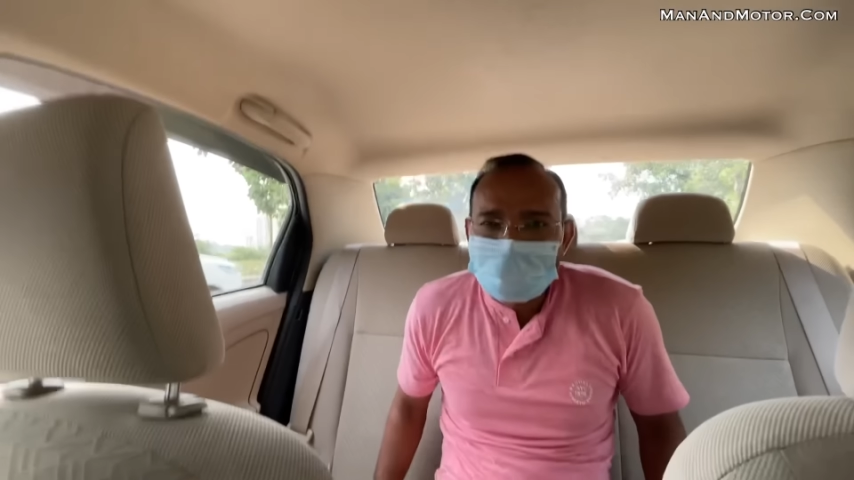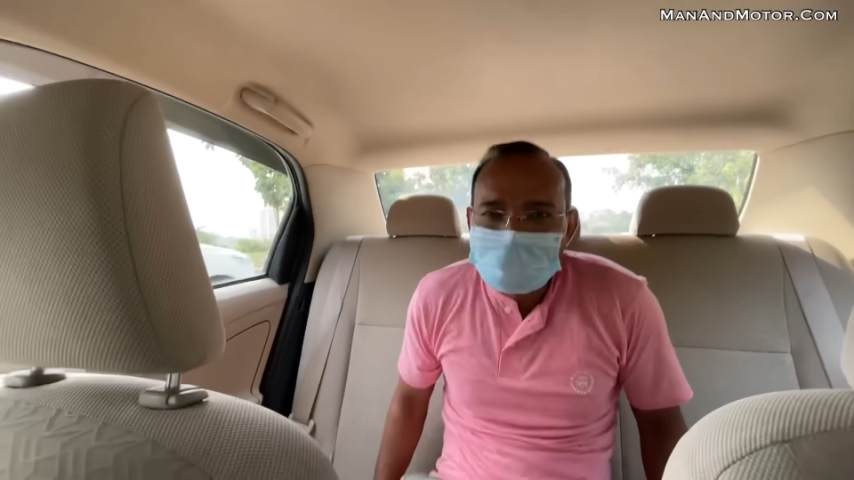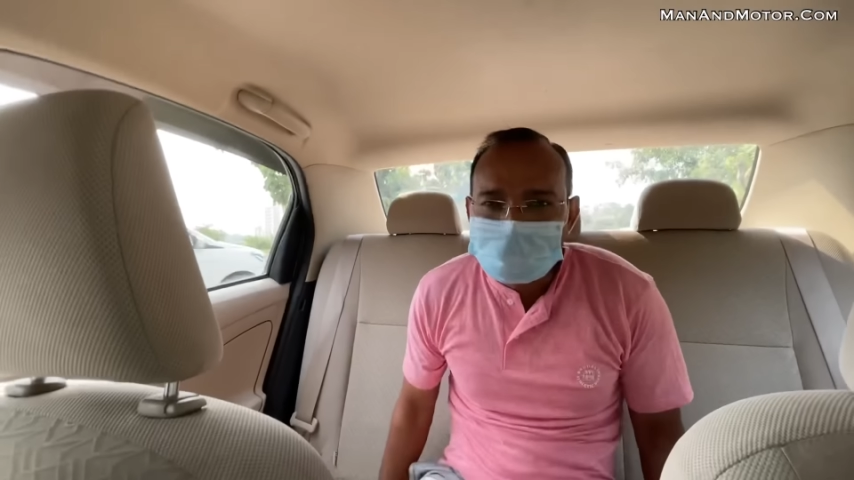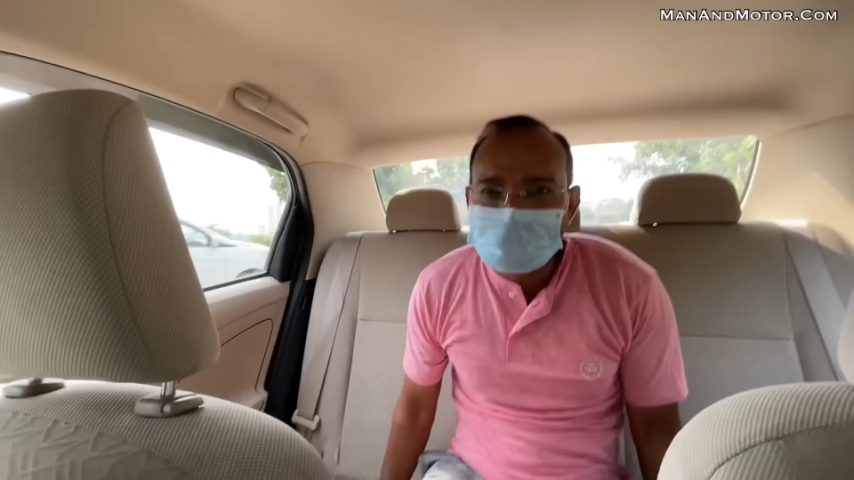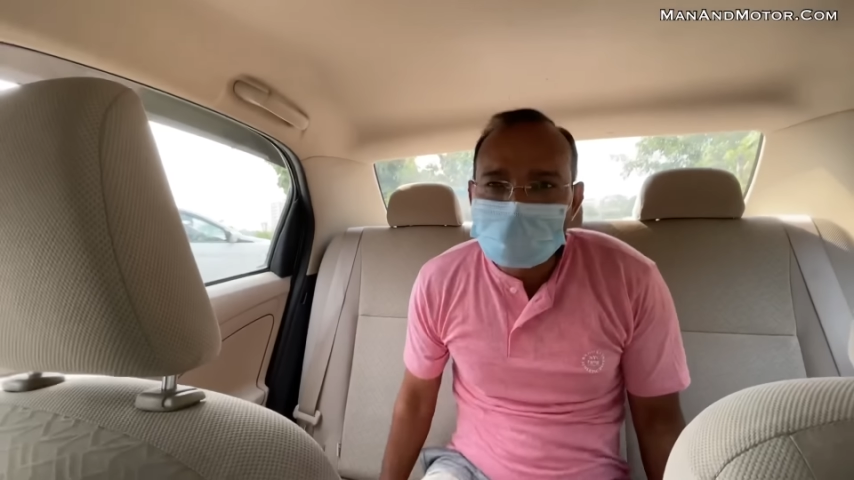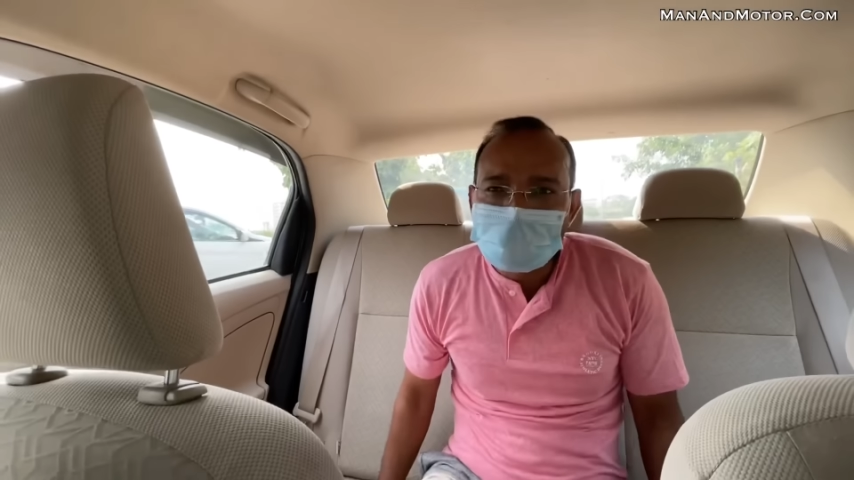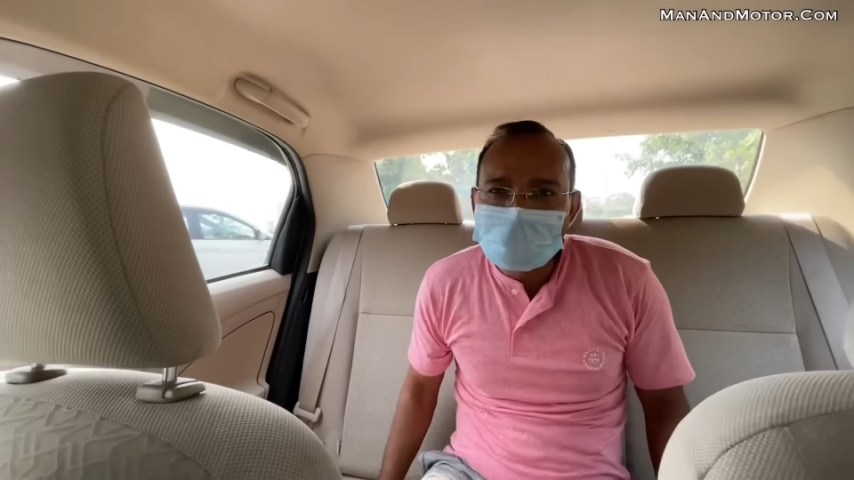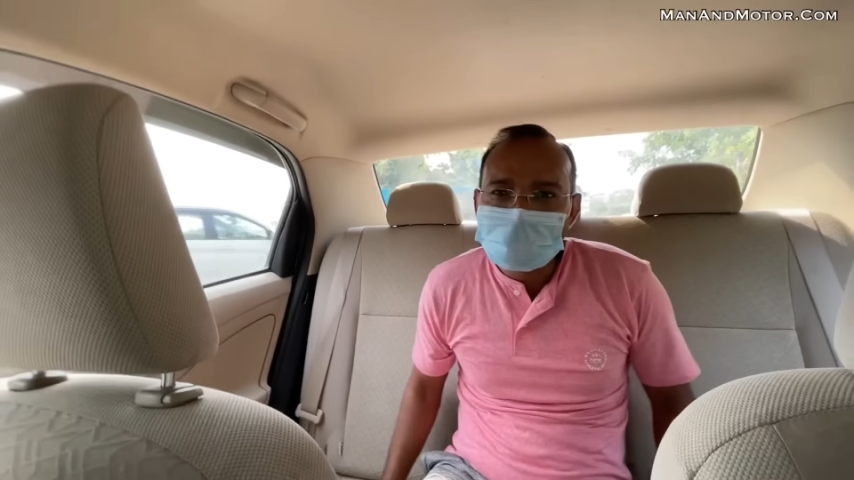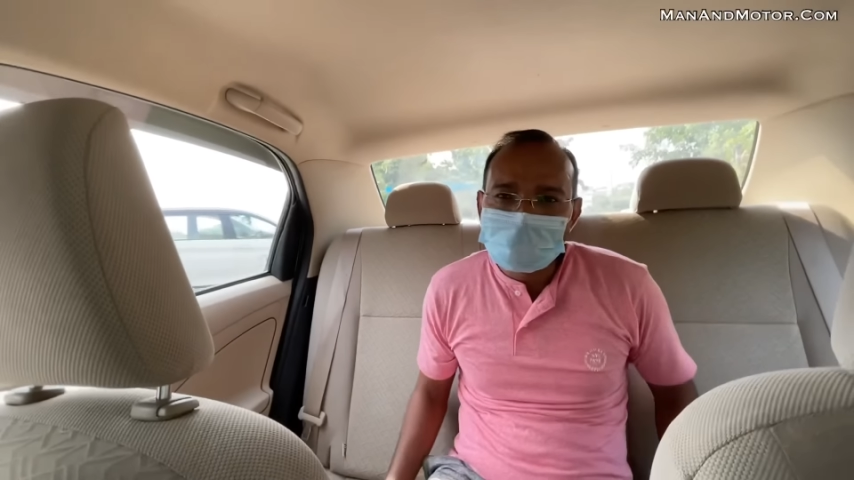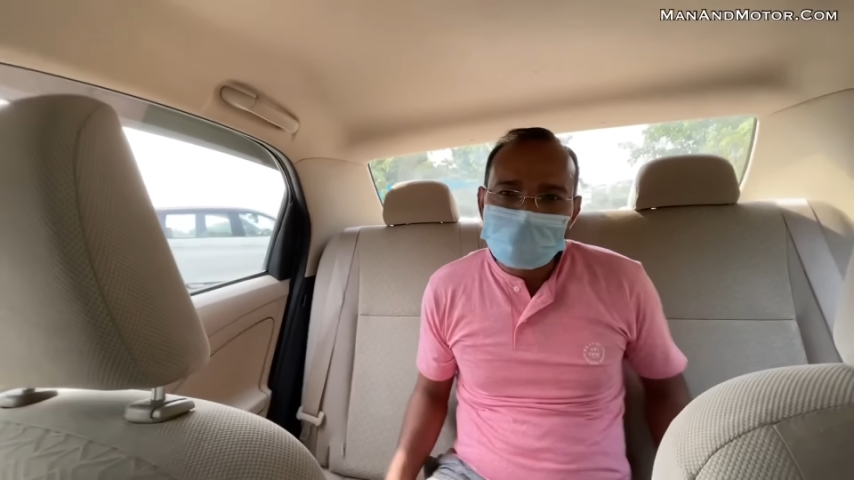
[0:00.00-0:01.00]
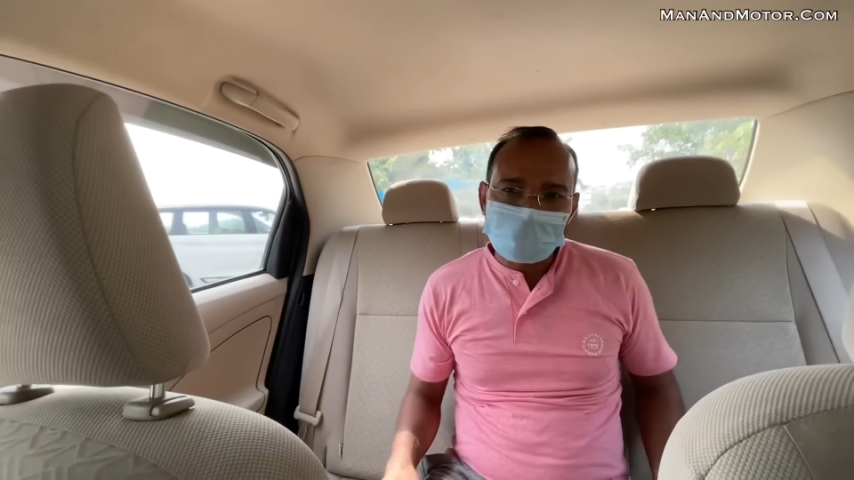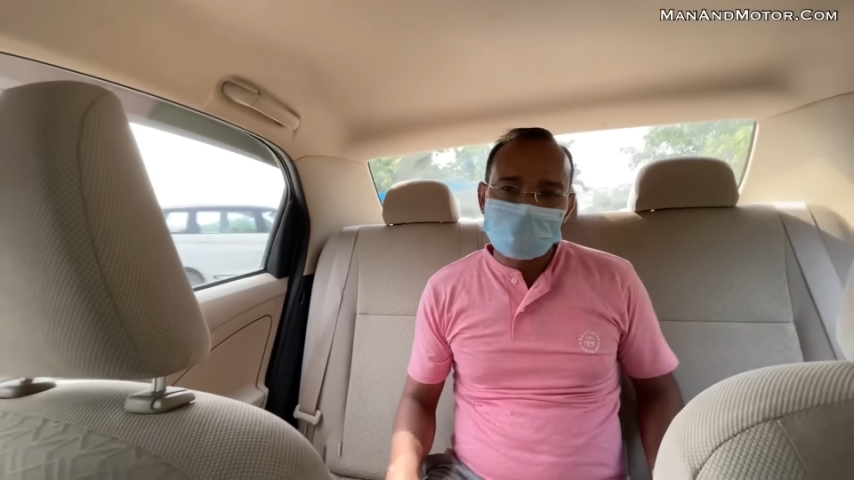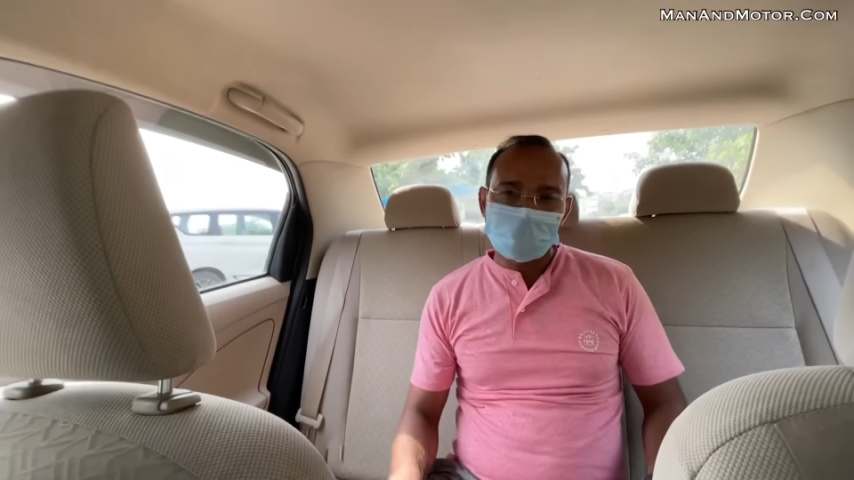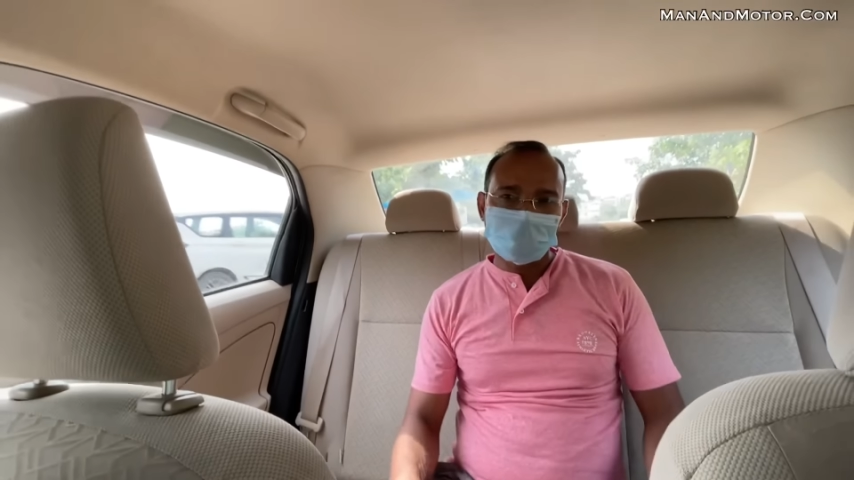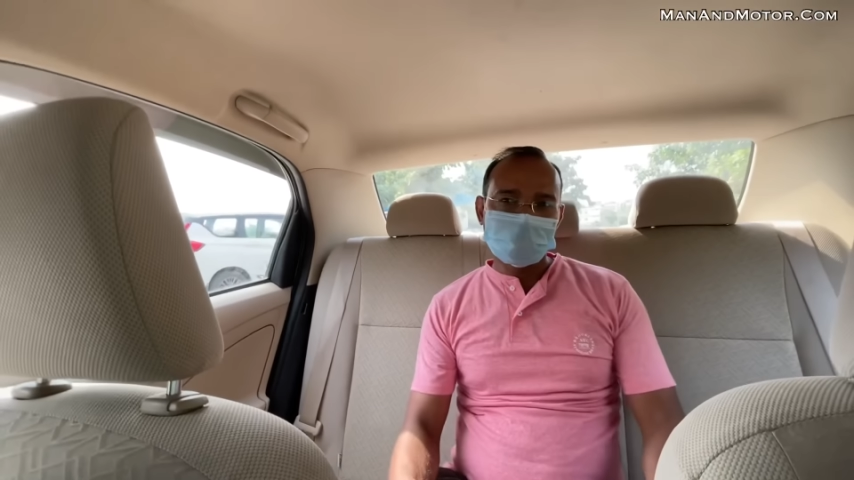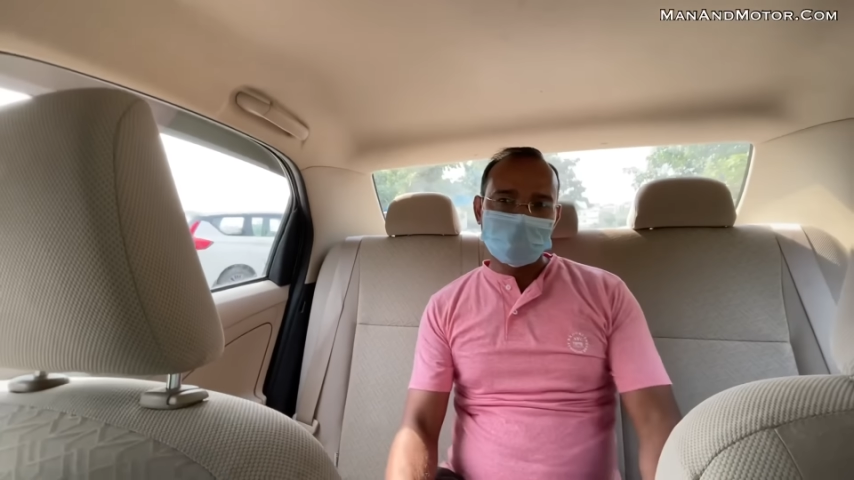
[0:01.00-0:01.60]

सबसे पहले तो टोयोटा का जापानीज